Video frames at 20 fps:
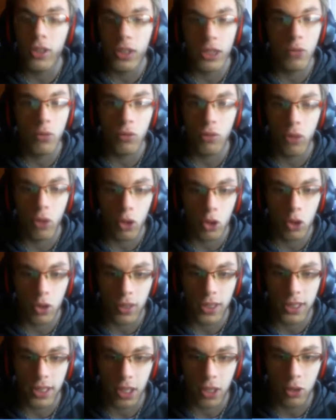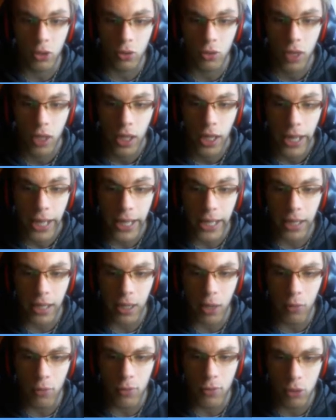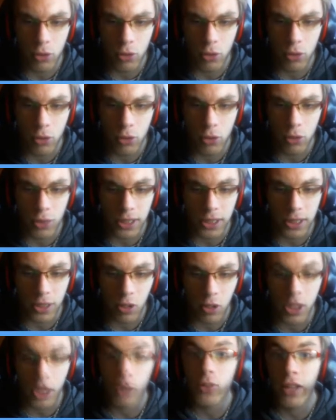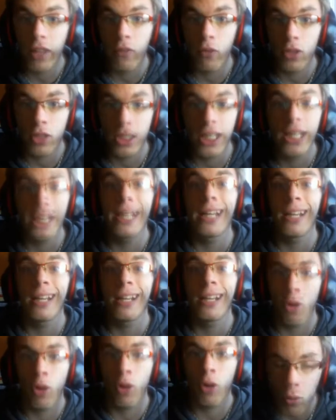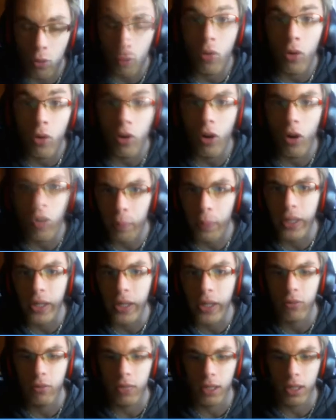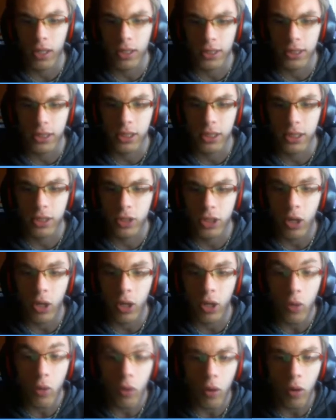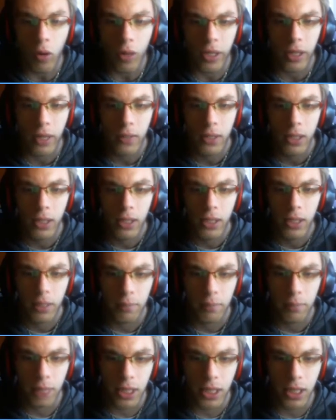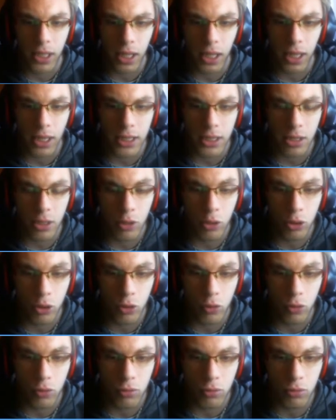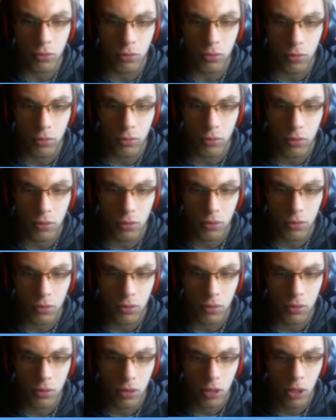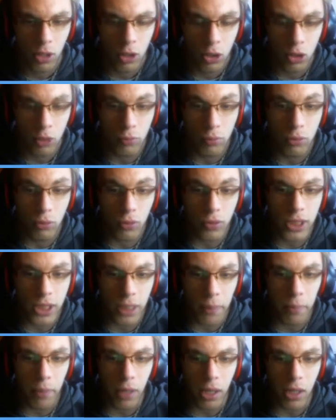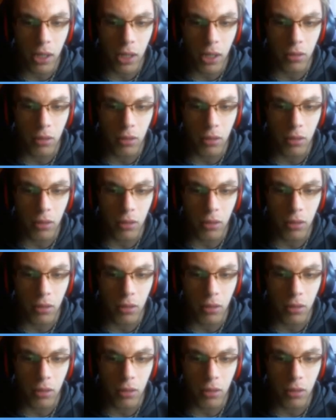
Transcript: Sinon, euh, je crois qu'il y a et ah oui, celui-là, on se mettait comme ça, on avançait et on rampait. Voilà, c'est le cas de le dire, on rampait. Mais là, ce bouton ce bouton n'y est pas.